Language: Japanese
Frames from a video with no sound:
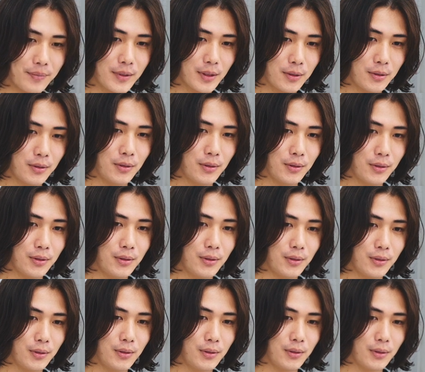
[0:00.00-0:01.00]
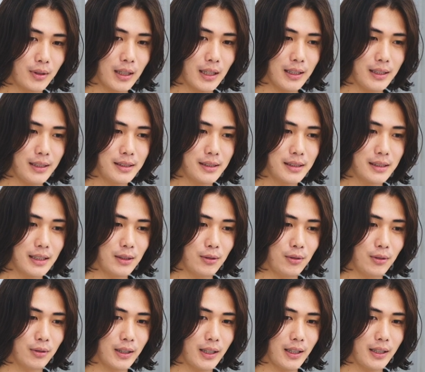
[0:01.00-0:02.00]
こう会社
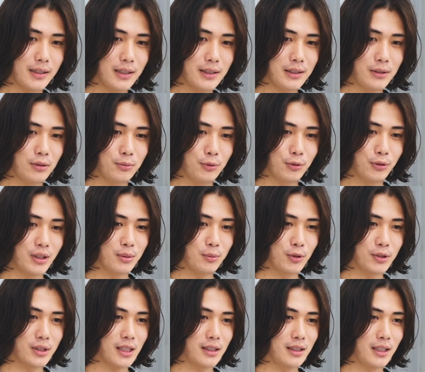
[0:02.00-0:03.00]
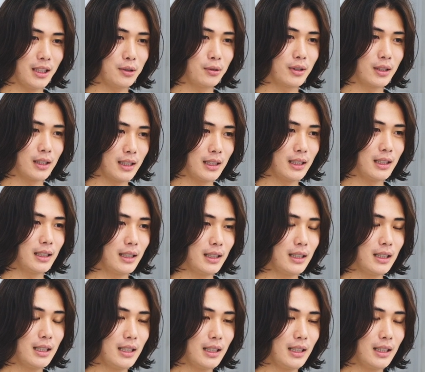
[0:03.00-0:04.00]
を大切に思う気持ちだったりとか
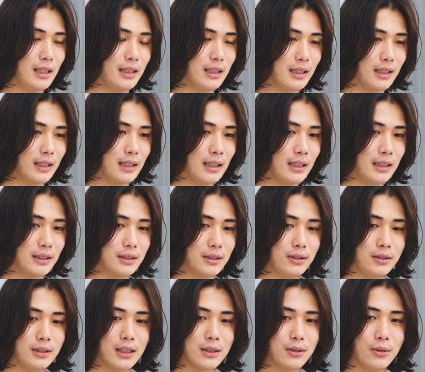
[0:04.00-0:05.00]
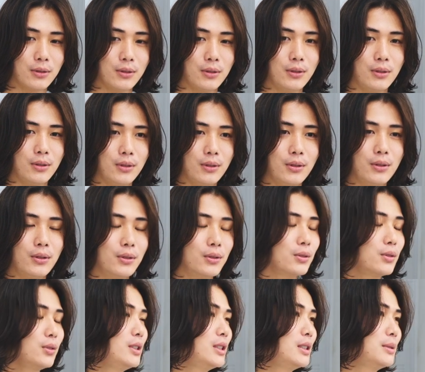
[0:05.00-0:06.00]
なんかそういったとこを
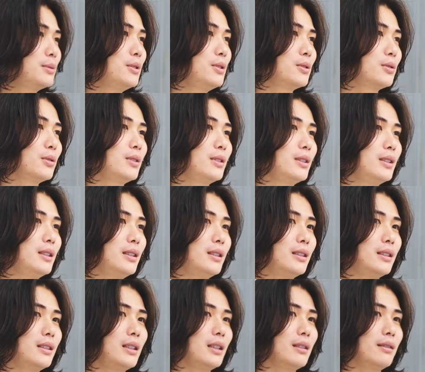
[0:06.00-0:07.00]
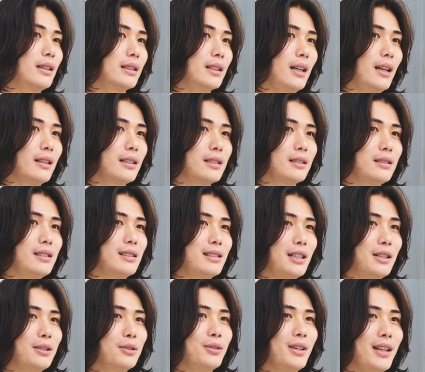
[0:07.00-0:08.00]
本当に自分にとっては大切にし
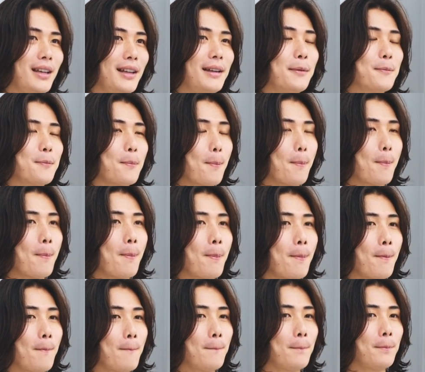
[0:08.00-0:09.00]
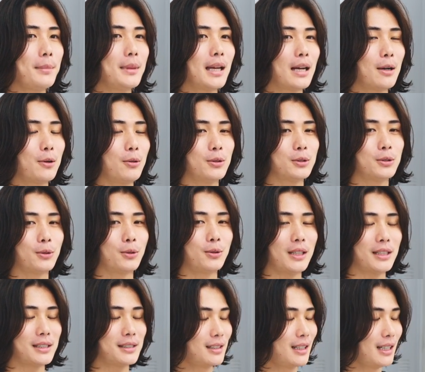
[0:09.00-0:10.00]
ているのでなんかこうそこ
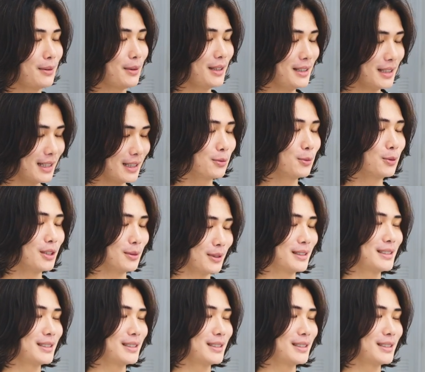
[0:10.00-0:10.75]
が伝わればいいなと思ってま